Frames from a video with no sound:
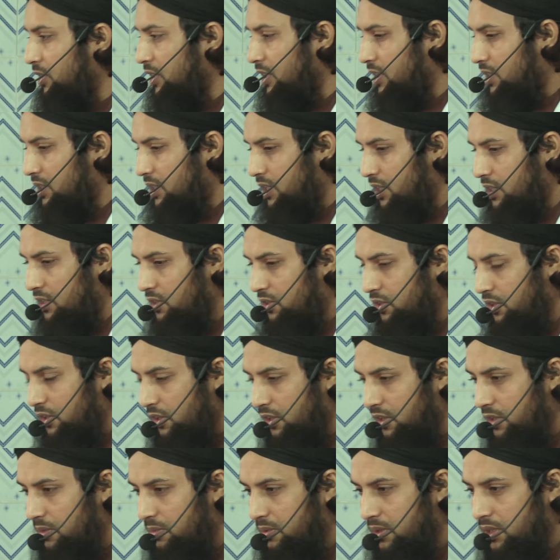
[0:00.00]
করেছেন
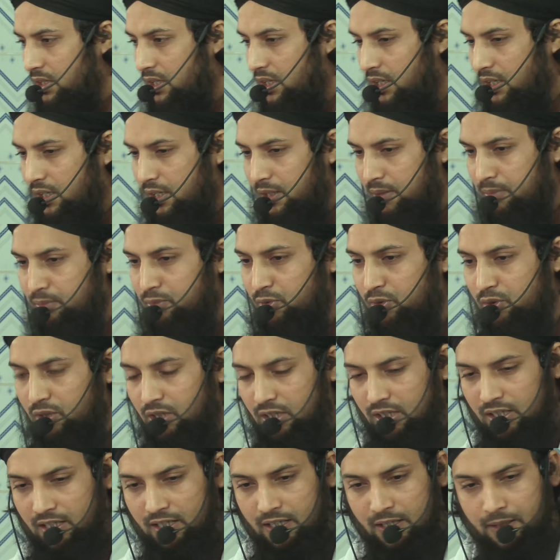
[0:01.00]
সকলে বলি
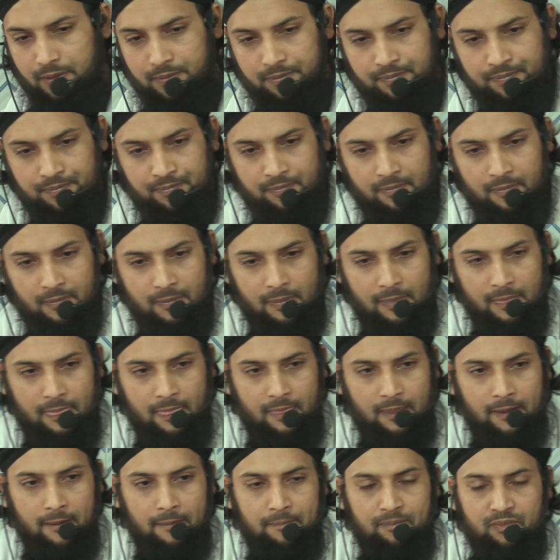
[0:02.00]
আলহামদুলিল্লাহ
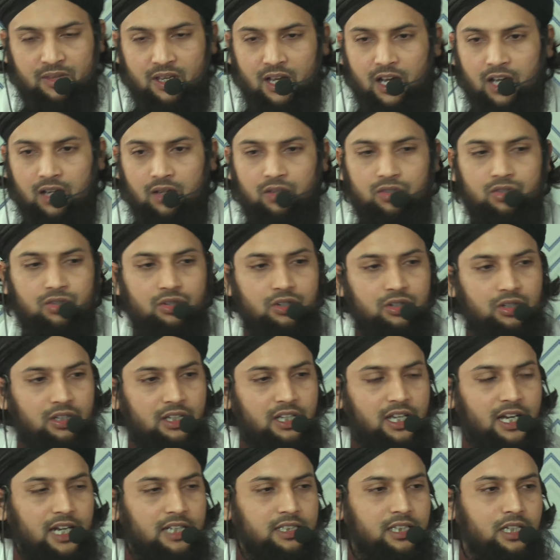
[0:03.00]
আরো
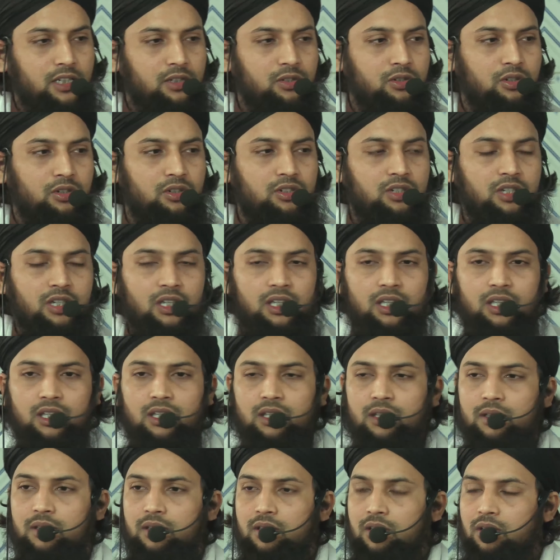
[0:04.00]
শুক্রিয়া আদায় করছি
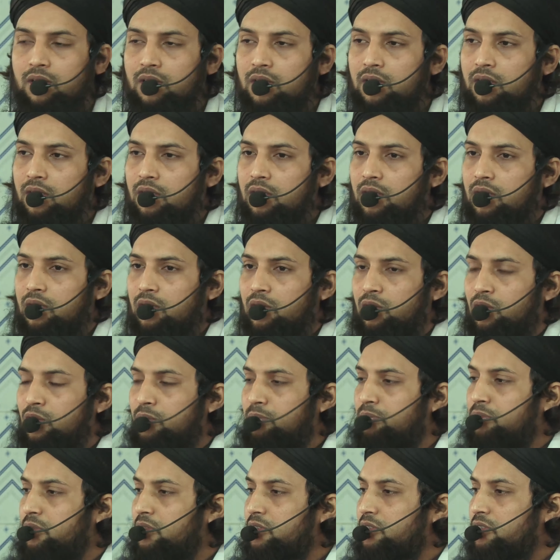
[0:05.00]

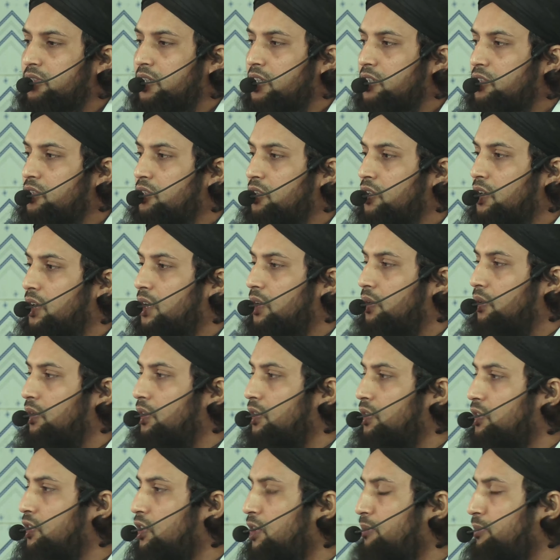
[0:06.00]
উম্মত শ্রেষ্ঠ
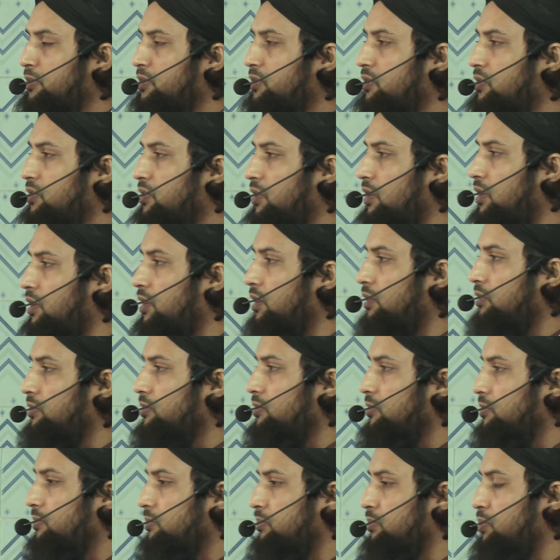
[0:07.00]
ওই সমস্ত
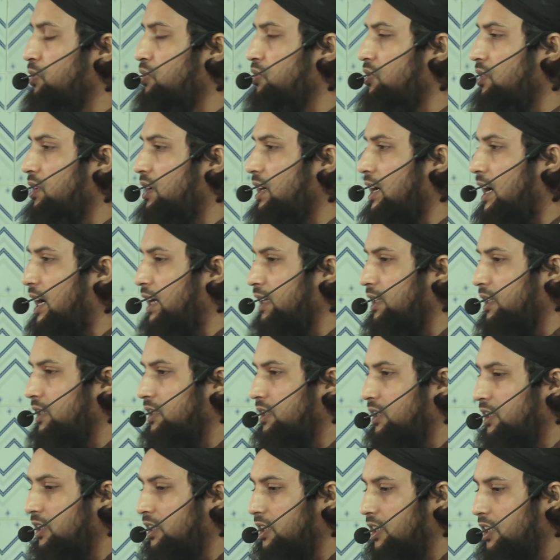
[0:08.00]
বুজুর্গানে
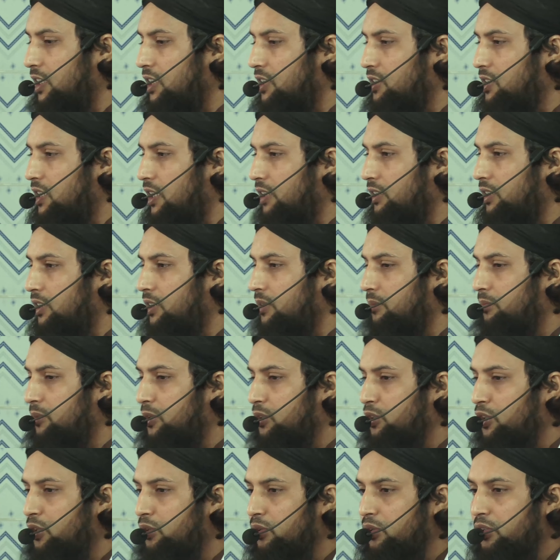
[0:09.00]
দিনের যাদের
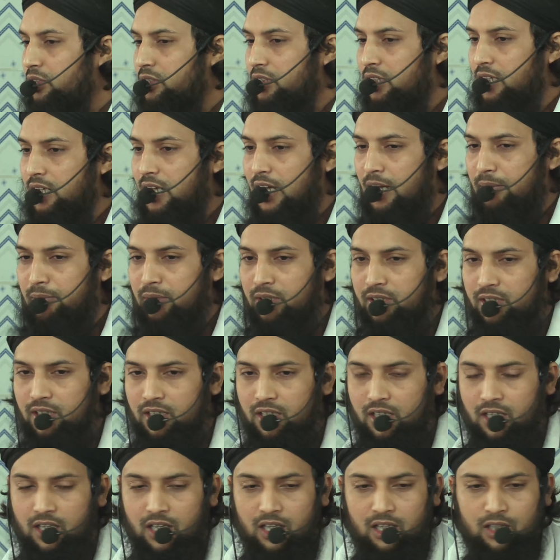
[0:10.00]
বদৌলতে
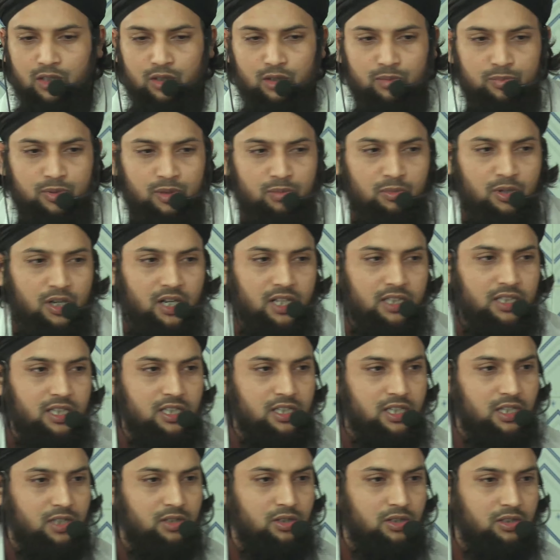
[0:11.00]
আমাদের এই
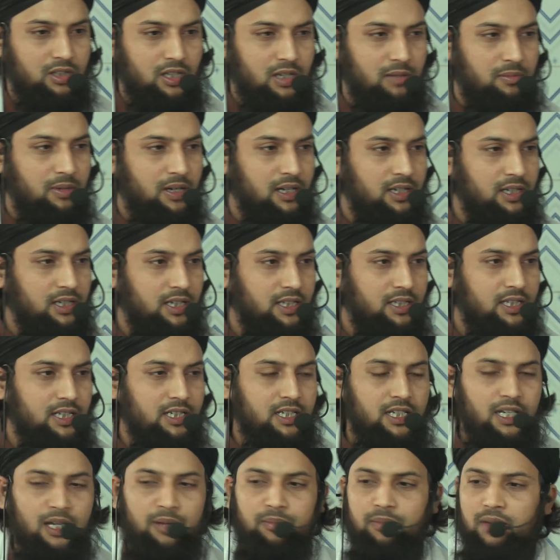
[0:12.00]
উপমহাদেশে তথা
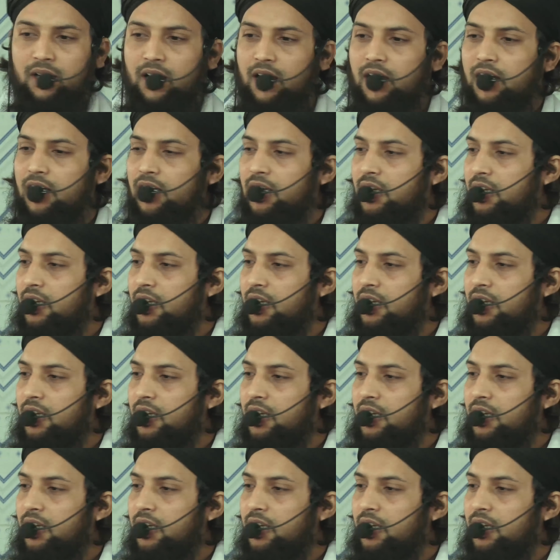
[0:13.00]
বাংলাদেশে আমরা